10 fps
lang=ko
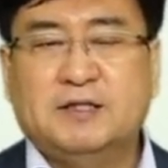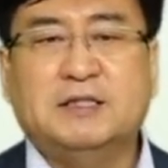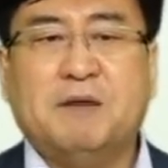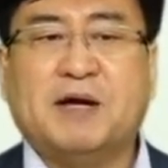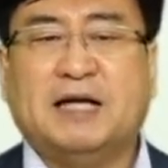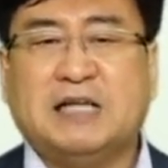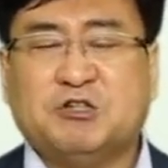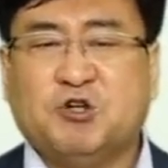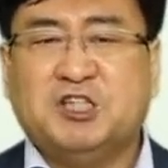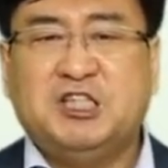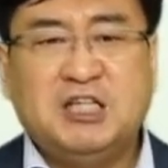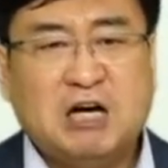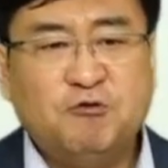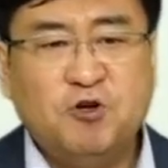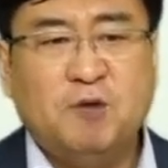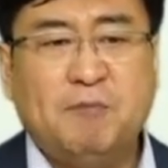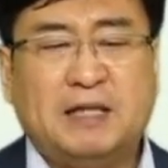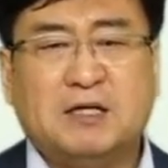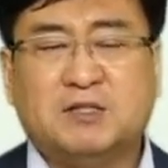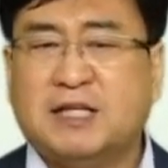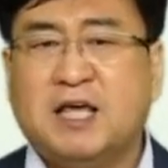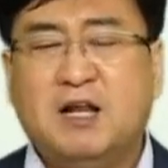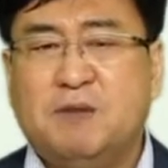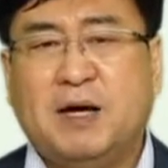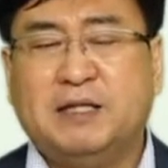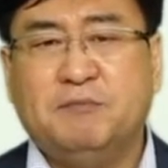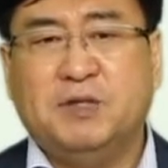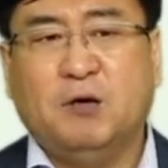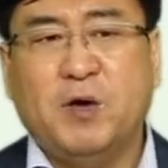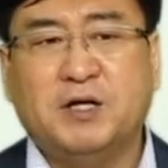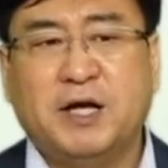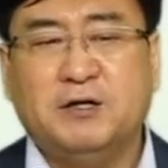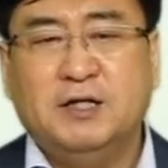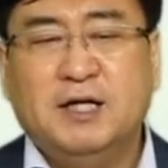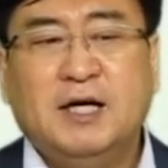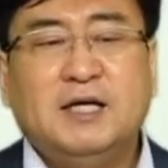그 다음에 가장 중요한 신앙 훈련 받는 것을 기울려면안 됩니다. 왜 그래요?